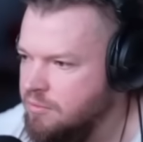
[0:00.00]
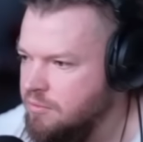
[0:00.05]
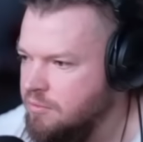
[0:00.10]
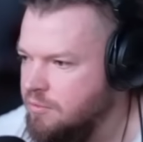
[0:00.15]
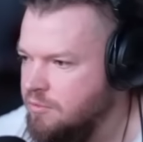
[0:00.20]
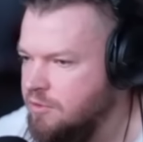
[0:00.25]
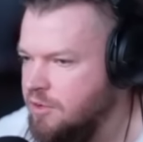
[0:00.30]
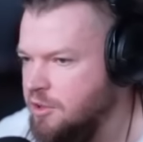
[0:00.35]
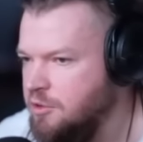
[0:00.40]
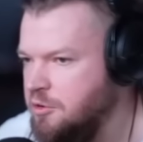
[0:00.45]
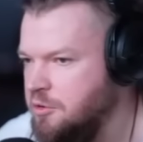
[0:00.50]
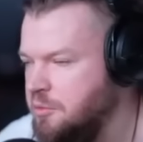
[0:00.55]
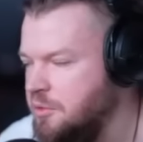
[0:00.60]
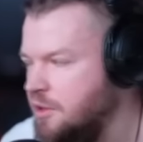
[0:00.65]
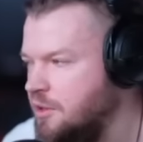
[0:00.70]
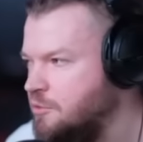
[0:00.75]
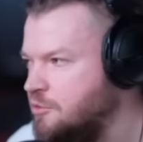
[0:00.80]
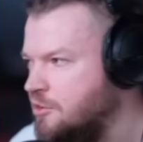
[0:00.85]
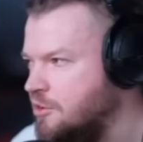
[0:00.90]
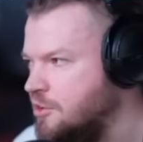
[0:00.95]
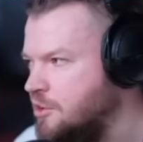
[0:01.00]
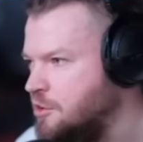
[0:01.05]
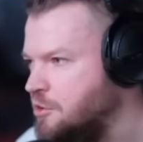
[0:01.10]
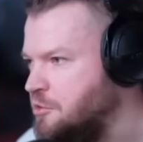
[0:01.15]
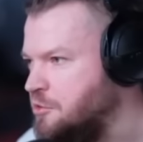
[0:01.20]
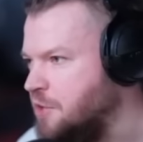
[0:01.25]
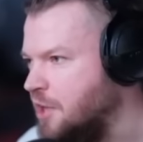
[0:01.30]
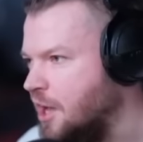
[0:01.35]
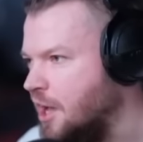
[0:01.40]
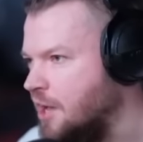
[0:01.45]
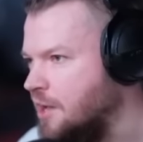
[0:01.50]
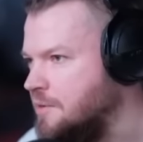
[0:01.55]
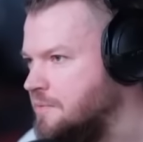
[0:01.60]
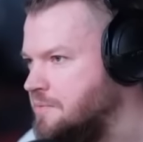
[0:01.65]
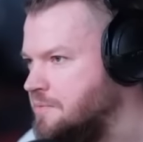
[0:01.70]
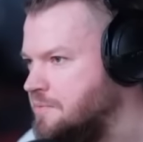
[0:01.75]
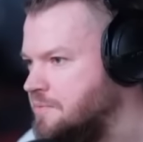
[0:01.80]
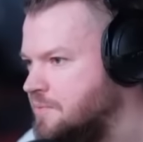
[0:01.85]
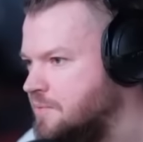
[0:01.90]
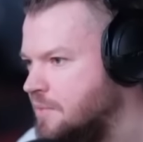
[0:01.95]
według mnie im się nie uda,
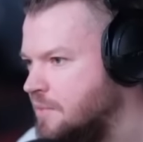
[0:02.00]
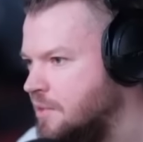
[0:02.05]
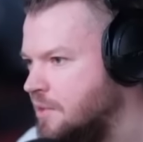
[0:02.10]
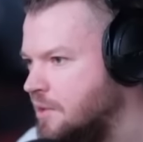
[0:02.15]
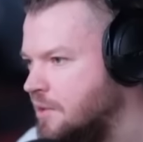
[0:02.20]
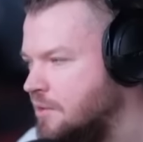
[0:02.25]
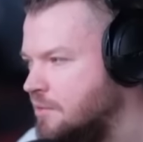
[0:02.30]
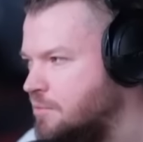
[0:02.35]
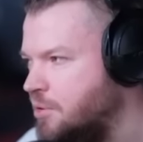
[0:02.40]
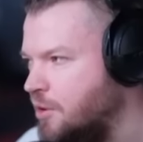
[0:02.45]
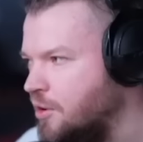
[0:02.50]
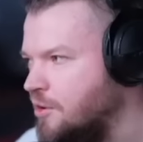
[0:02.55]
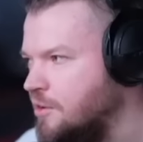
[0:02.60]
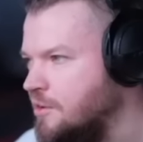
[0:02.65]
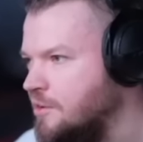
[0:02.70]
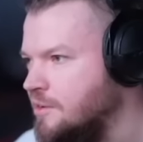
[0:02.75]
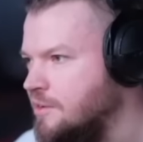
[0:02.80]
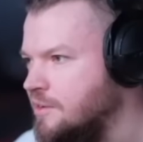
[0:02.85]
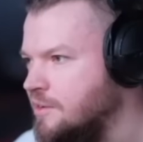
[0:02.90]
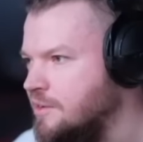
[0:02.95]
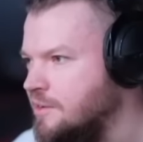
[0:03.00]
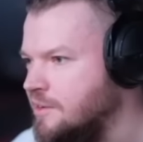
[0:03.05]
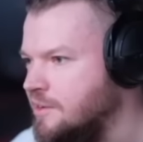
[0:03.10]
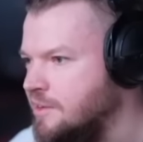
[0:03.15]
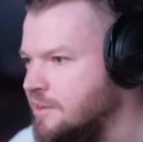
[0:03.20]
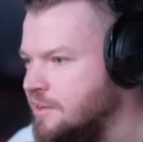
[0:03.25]
bo e,